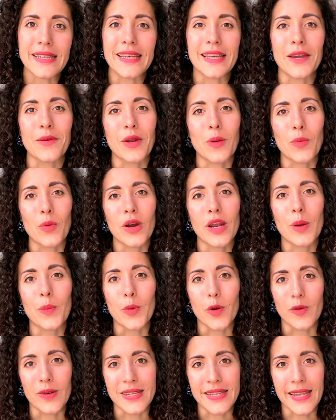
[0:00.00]
che una buona
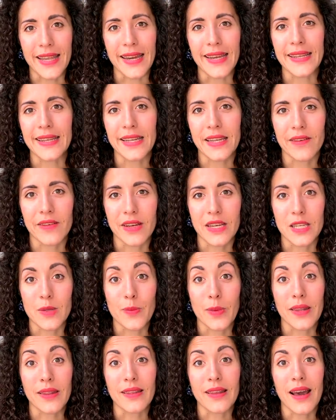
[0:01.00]
prova scritta deve
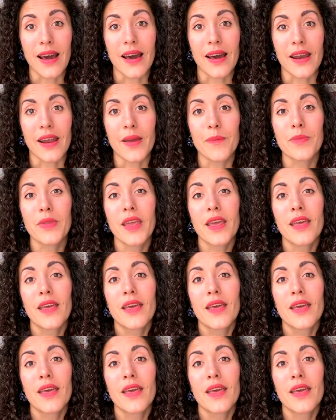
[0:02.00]
rispettare,